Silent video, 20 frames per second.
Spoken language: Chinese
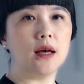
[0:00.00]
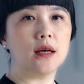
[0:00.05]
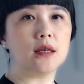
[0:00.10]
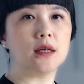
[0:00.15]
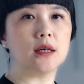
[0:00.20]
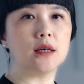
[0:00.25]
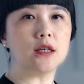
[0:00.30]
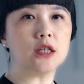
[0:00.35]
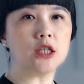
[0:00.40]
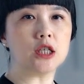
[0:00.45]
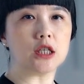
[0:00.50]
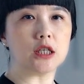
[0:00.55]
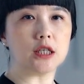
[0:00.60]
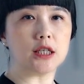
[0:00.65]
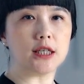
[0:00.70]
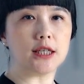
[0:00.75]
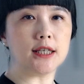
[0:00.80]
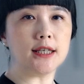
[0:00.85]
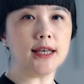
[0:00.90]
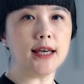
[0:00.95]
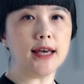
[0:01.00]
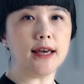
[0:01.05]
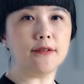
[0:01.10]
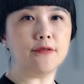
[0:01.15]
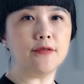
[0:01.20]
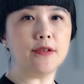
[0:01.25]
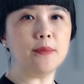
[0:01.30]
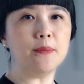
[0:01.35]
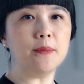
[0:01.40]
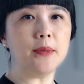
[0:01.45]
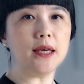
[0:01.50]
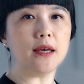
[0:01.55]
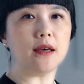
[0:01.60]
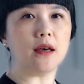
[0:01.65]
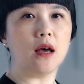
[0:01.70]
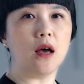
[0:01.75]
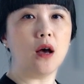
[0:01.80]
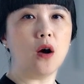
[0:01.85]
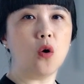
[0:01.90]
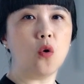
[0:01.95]
可使胰液分泌
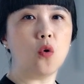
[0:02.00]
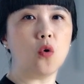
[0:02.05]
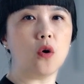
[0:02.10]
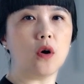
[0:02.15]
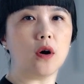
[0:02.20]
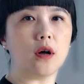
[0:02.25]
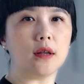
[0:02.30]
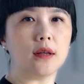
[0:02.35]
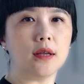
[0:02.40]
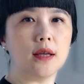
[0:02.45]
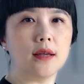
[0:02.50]
或。